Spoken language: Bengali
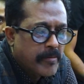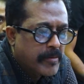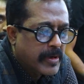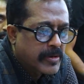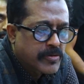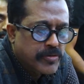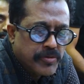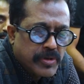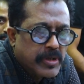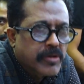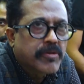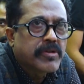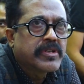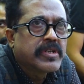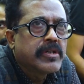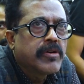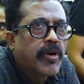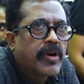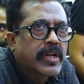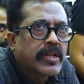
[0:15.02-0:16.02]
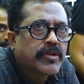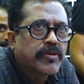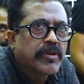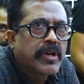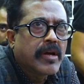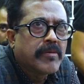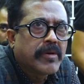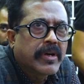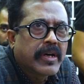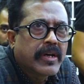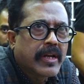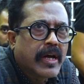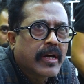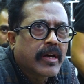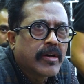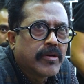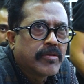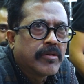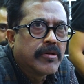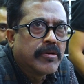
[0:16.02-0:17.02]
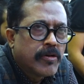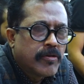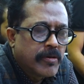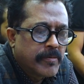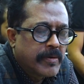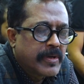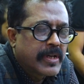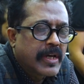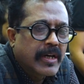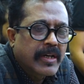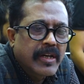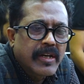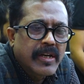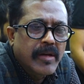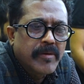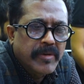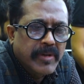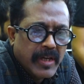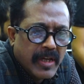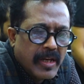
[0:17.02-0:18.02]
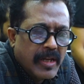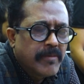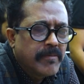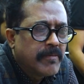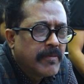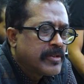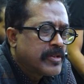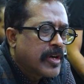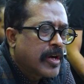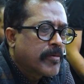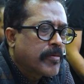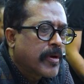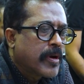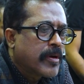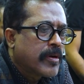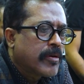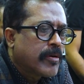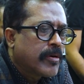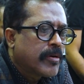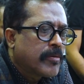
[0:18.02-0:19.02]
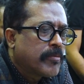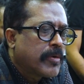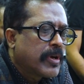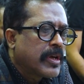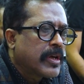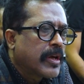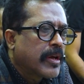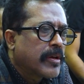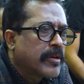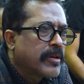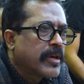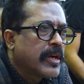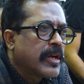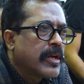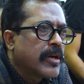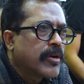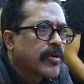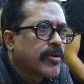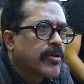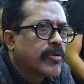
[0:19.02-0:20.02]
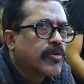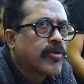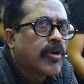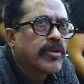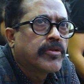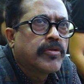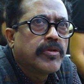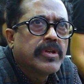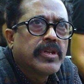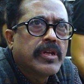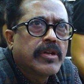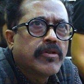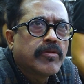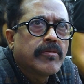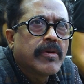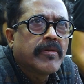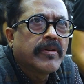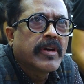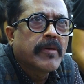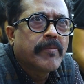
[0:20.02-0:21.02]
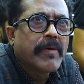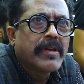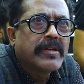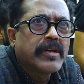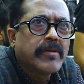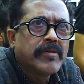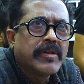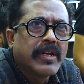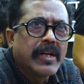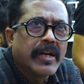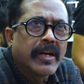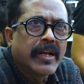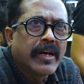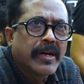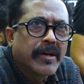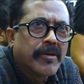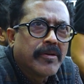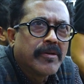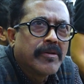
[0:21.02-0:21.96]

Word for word: আমরা শুটিং করছি হঠাৎ করে আমাকে ডাকা হলো ওখানে ডাকলেন আমি গেলাম যার পর বলে যে গত ঈদে তুমি আমাকে পাঞ্জাবি দিলে না কেন